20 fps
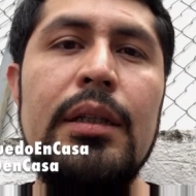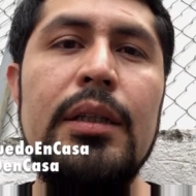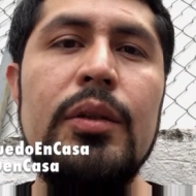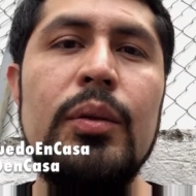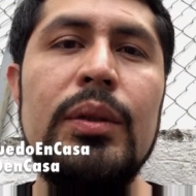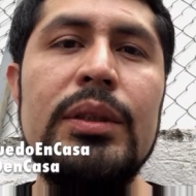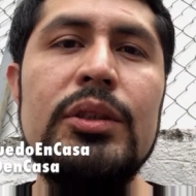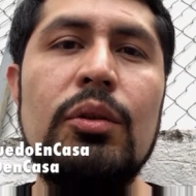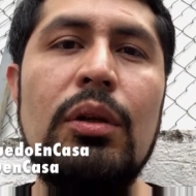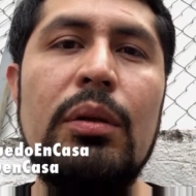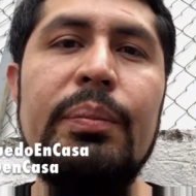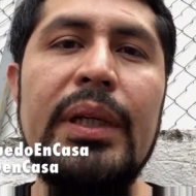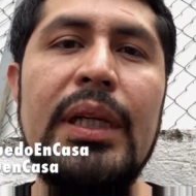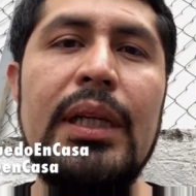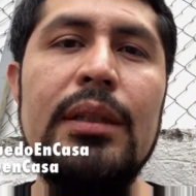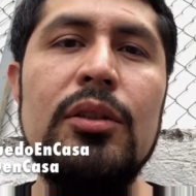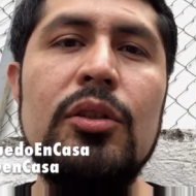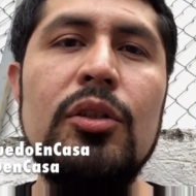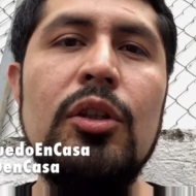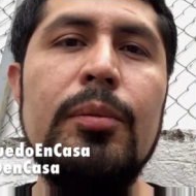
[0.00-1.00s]
Nuestro
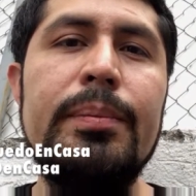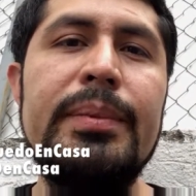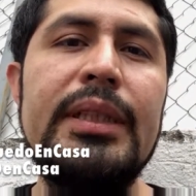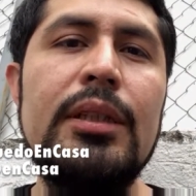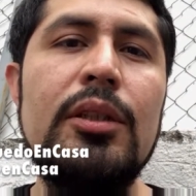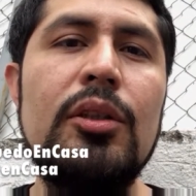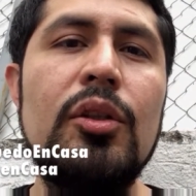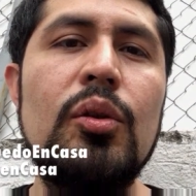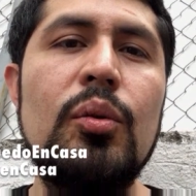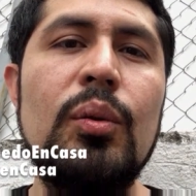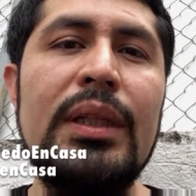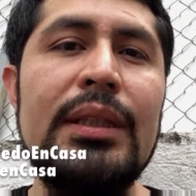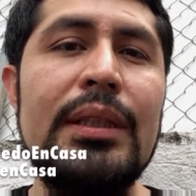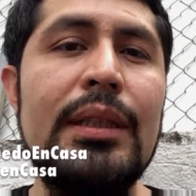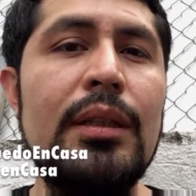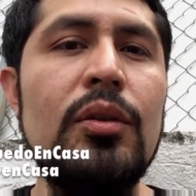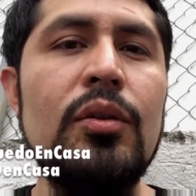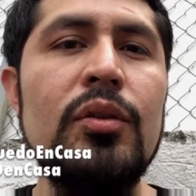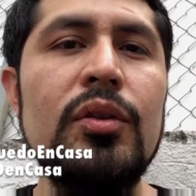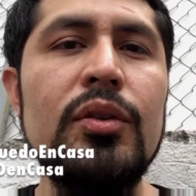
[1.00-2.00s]
aparato óptico cuenta
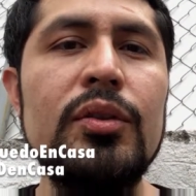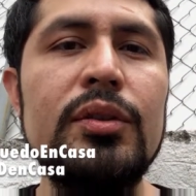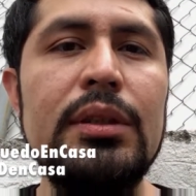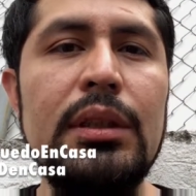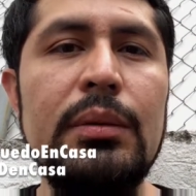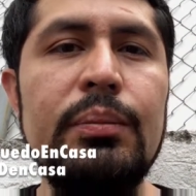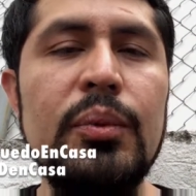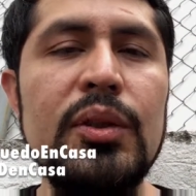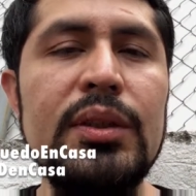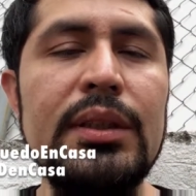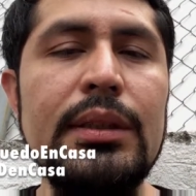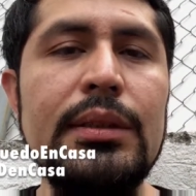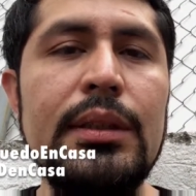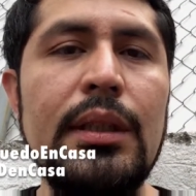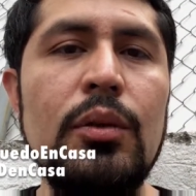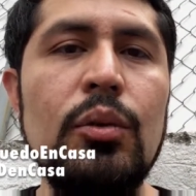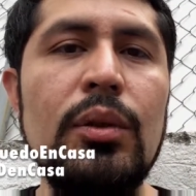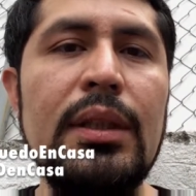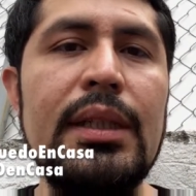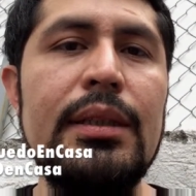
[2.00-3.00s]
con dos tipos de
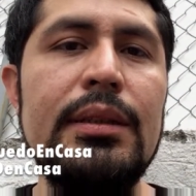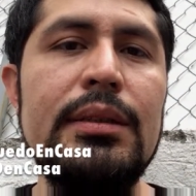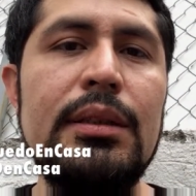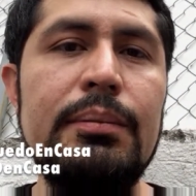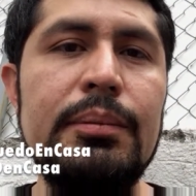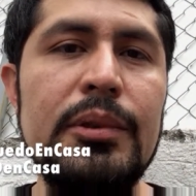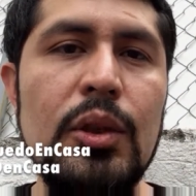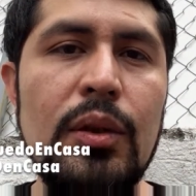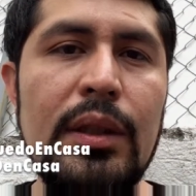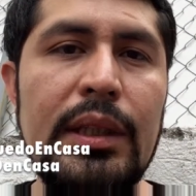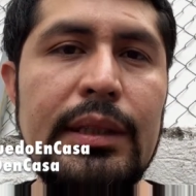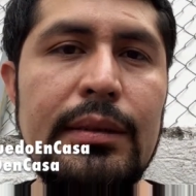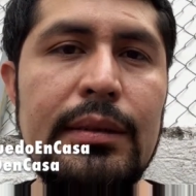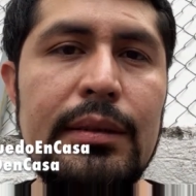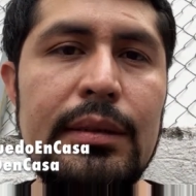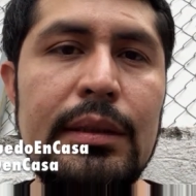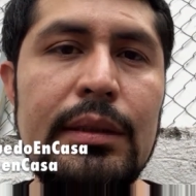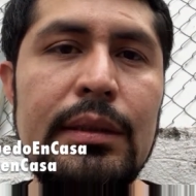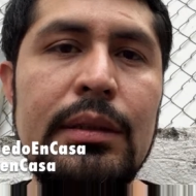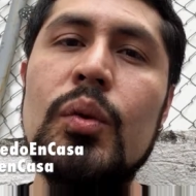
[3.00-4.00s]
células
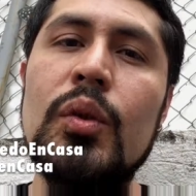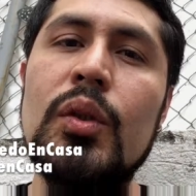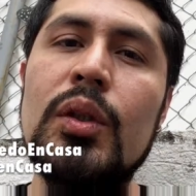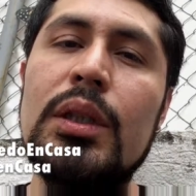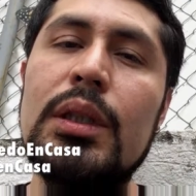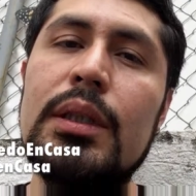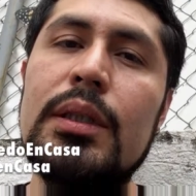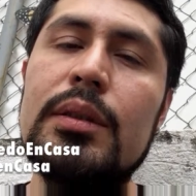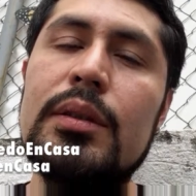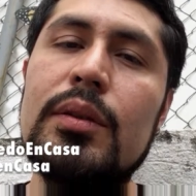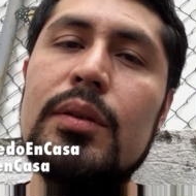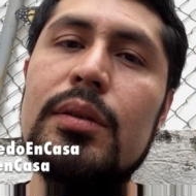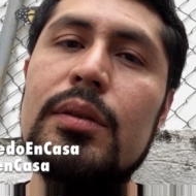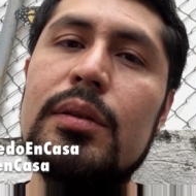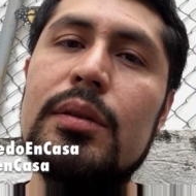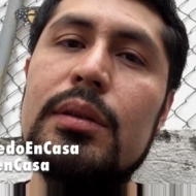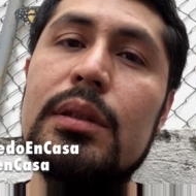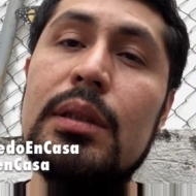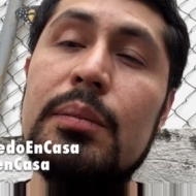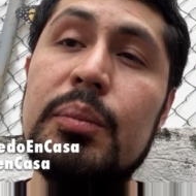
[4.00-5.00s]
receptoras. Uno de
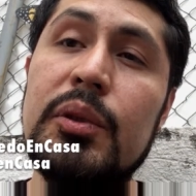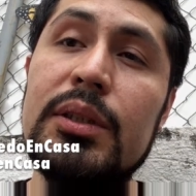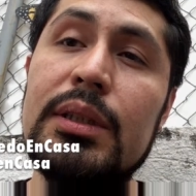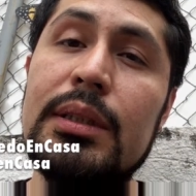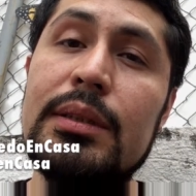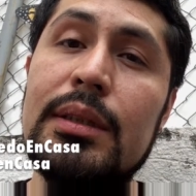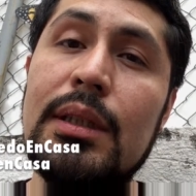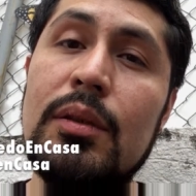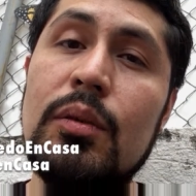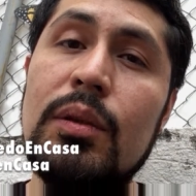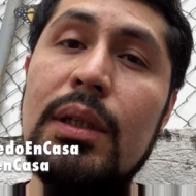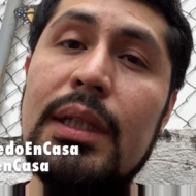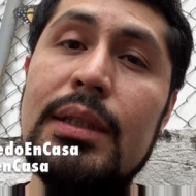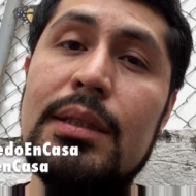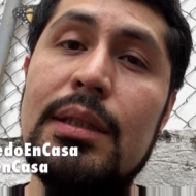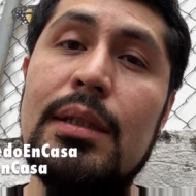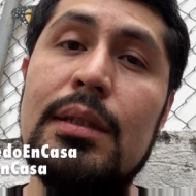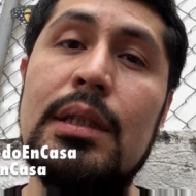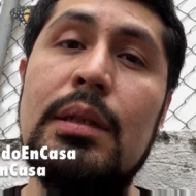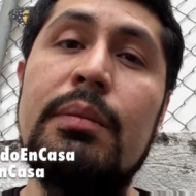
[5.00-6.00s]
esos tipos de células
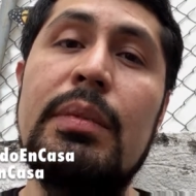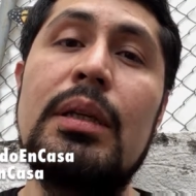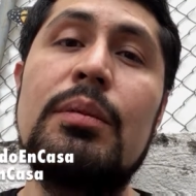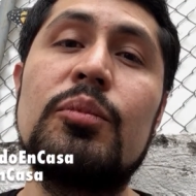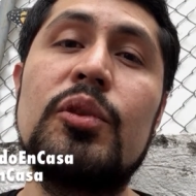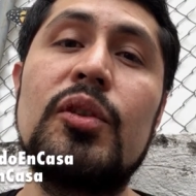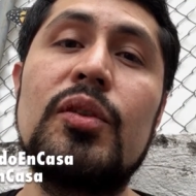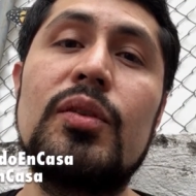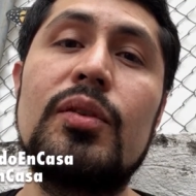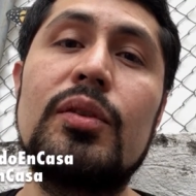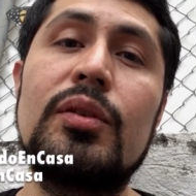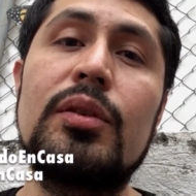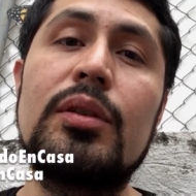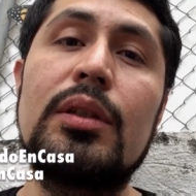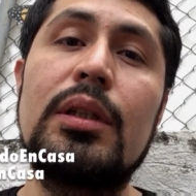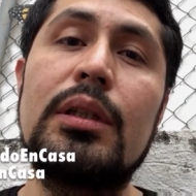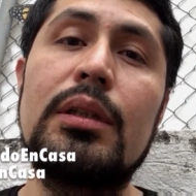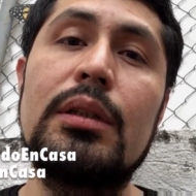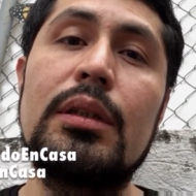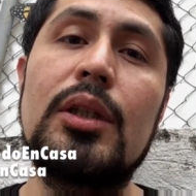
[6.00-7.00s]
las llamamos
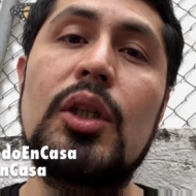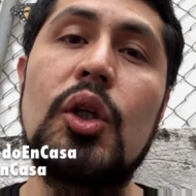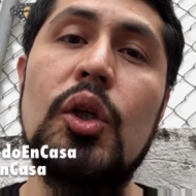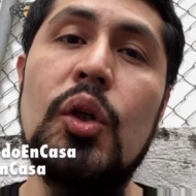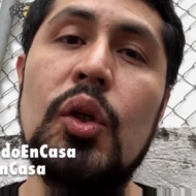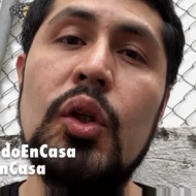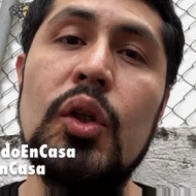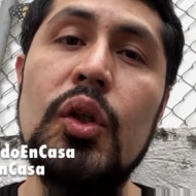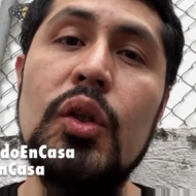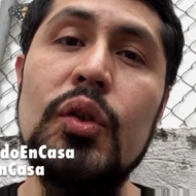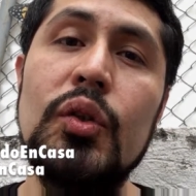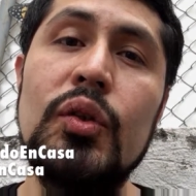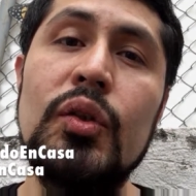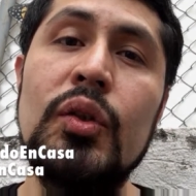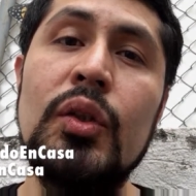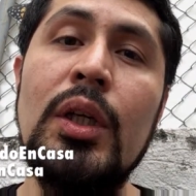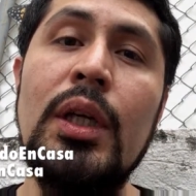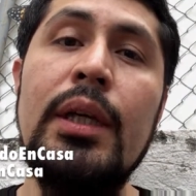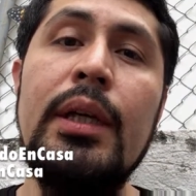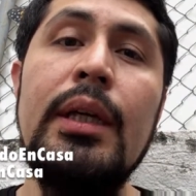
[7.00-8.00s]

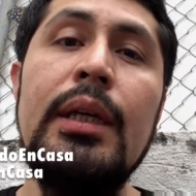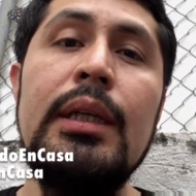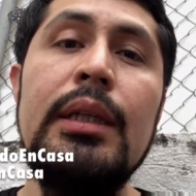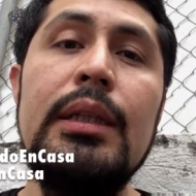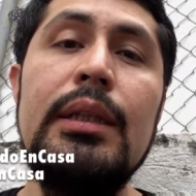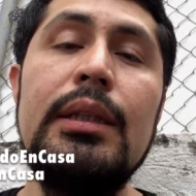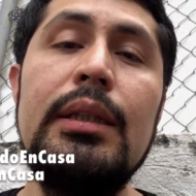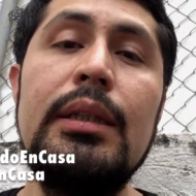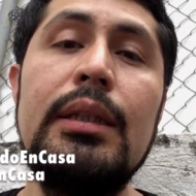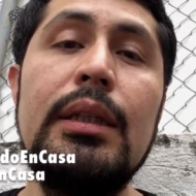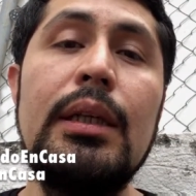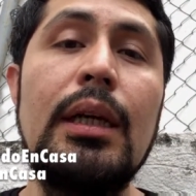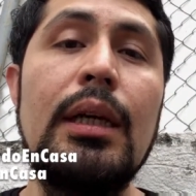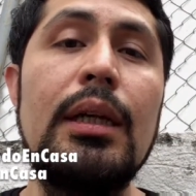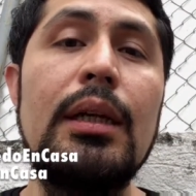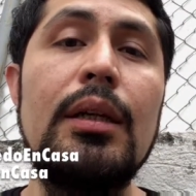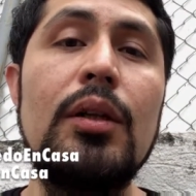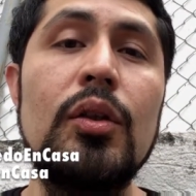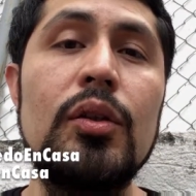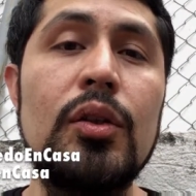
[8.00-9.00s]
conos y
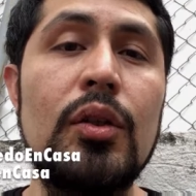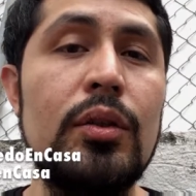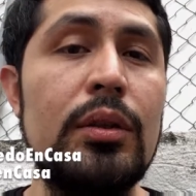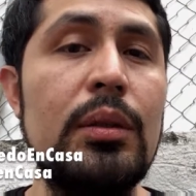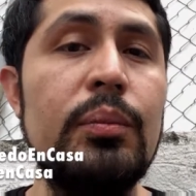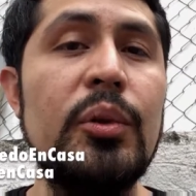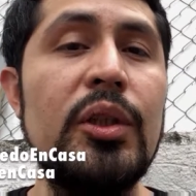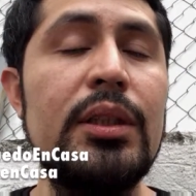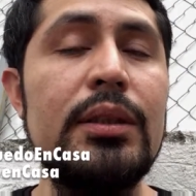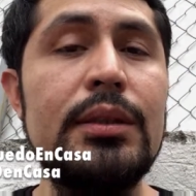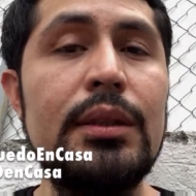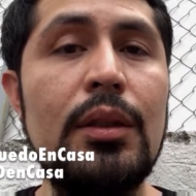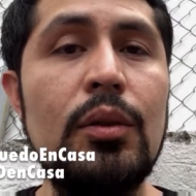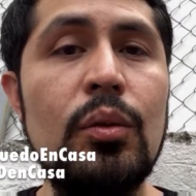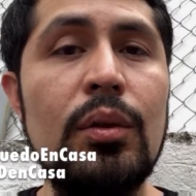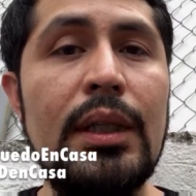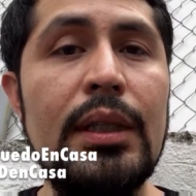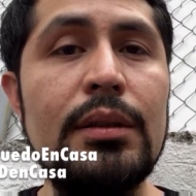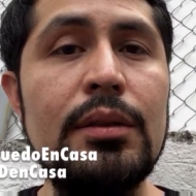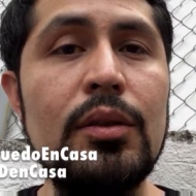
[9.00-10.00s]
al otro tipo de
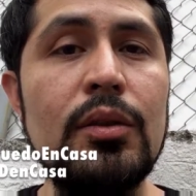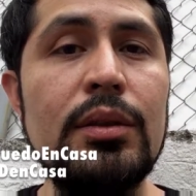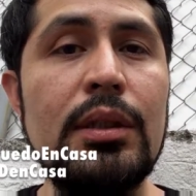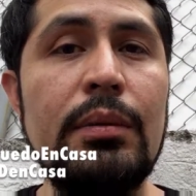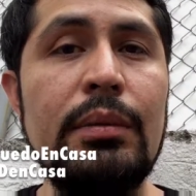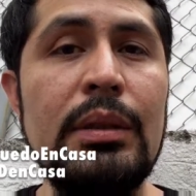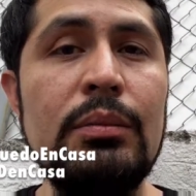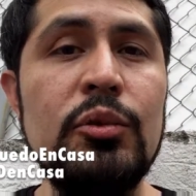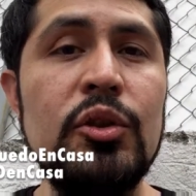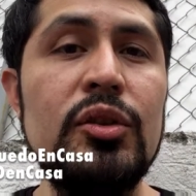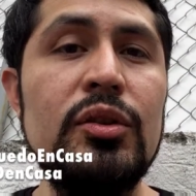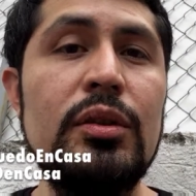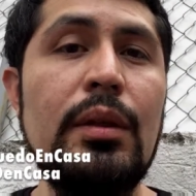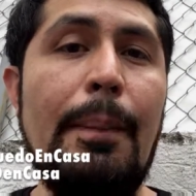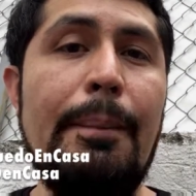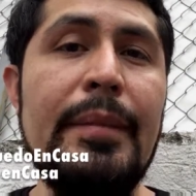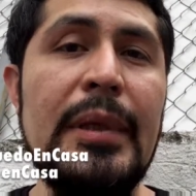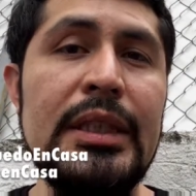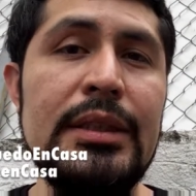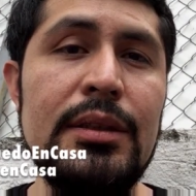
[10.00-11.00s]
células los llamamos
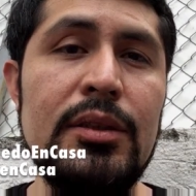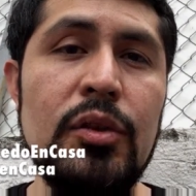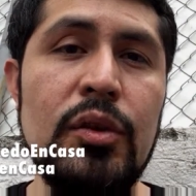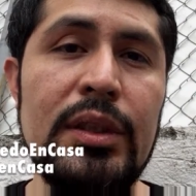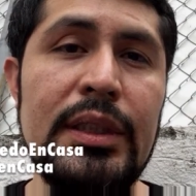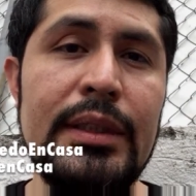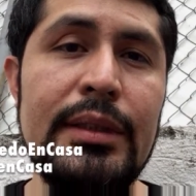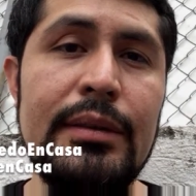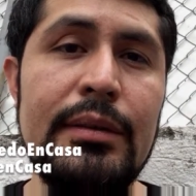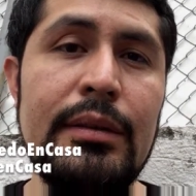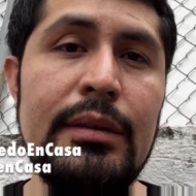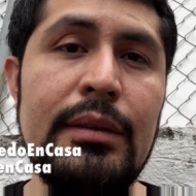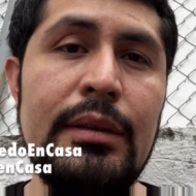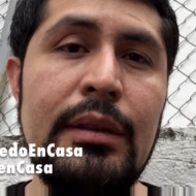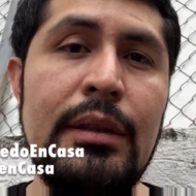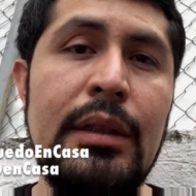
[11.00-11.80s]
bastones.